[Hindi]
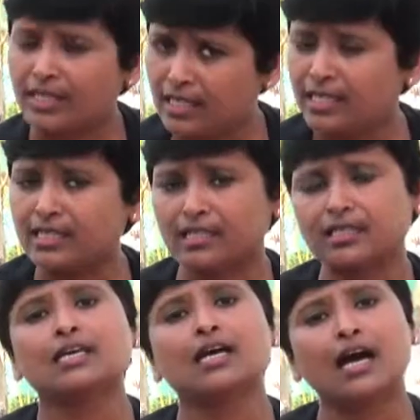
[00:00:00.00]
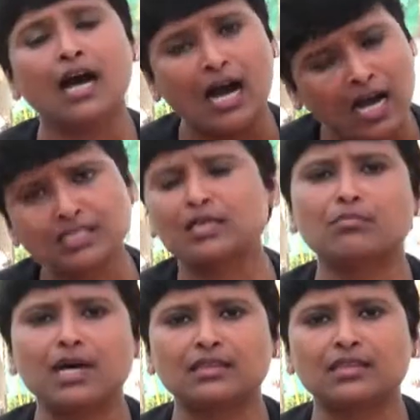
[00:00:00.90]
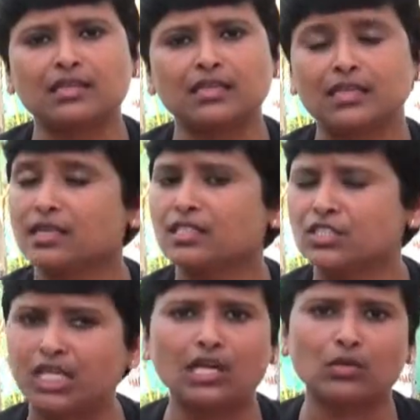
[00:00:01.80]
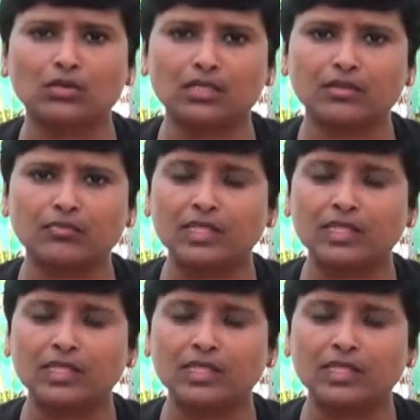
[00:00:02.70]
लेकिन आज हम बात करेंगे जंगलों की